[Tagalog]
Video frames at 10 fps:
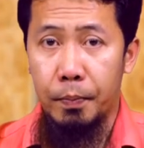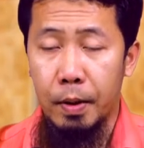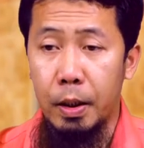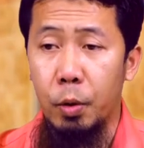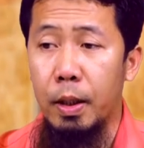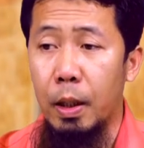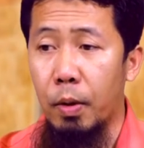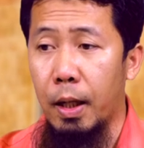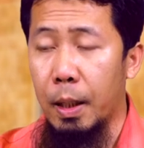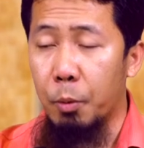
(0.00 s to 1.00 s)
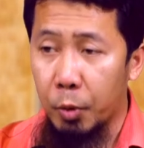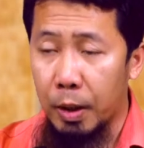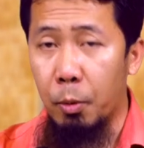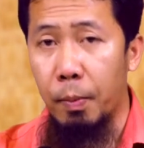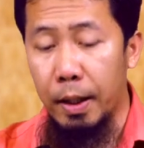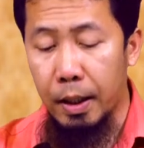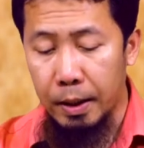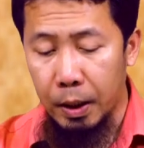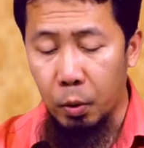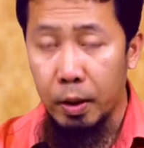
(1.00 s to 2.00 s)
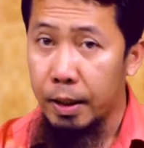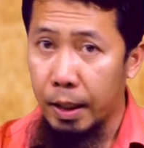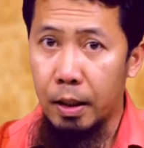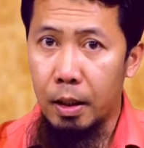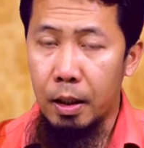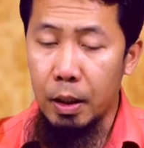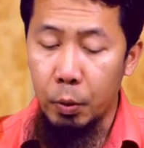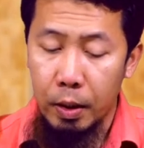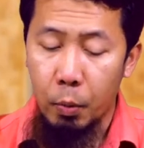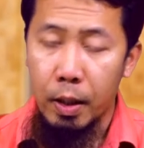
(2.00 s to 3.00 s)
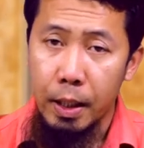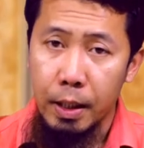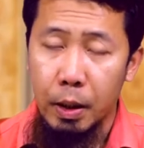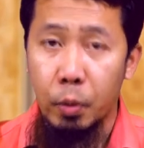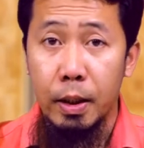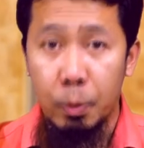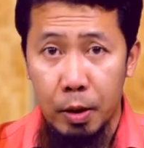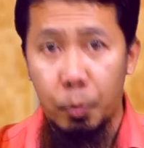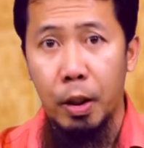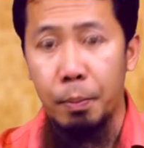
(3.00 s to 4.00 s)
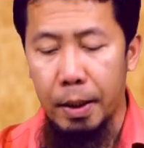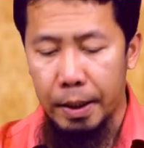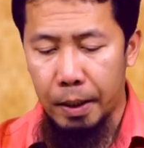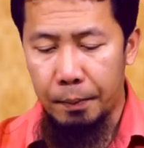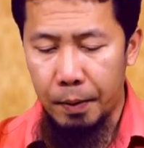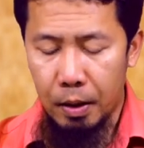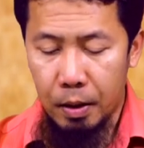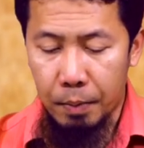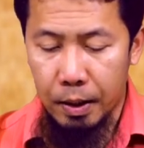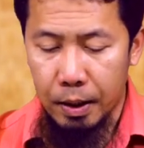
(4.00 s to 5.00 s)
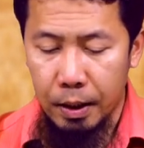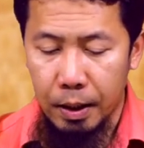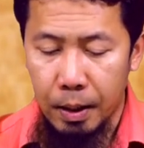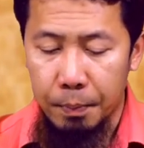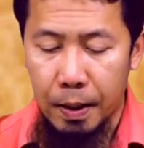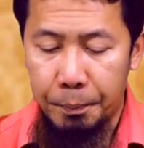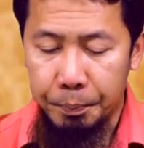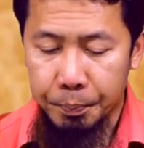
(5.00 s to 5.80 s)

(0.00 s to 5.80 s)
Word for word: Hindi yung hiniwalayan mo, pwede mong balikan. Ito, hindi. Yung hiwalay na ito, hindi mo siya pwedeng balikan pag naging ganap na.